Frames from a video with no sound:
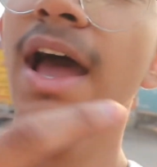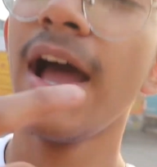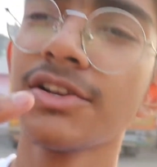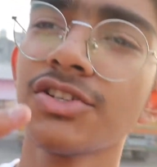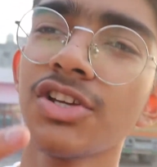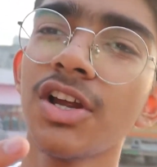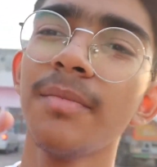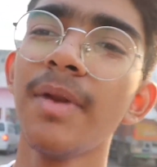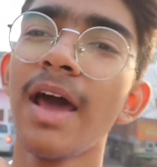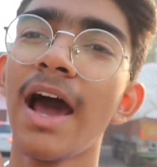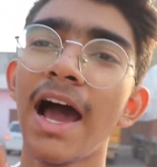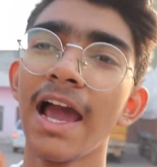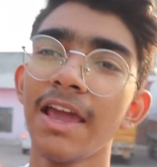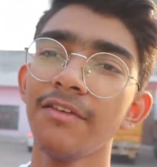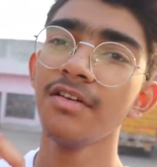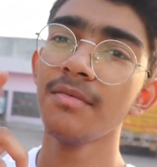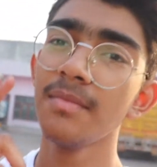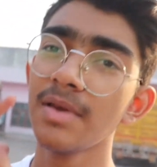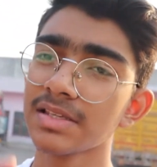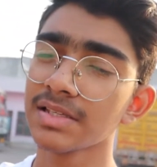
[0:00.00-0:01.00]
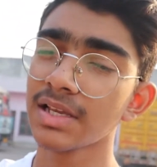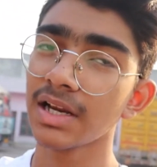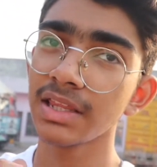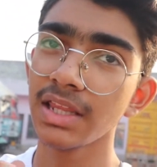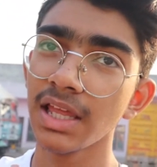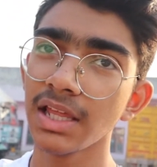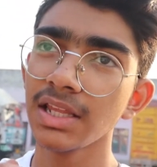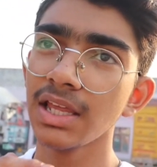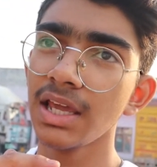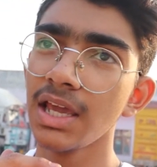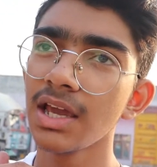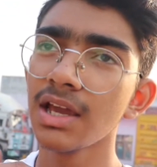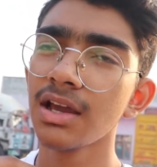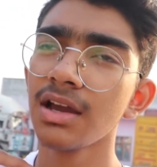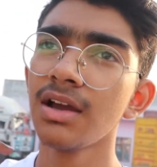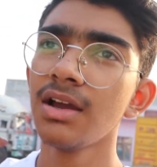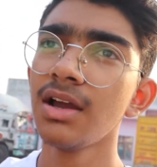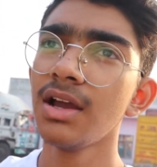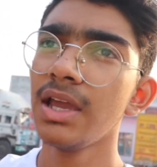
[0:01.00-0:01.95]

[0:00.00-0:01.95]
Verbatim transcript: एक्चुअली हमने हाईवे मिस कर दिया था एक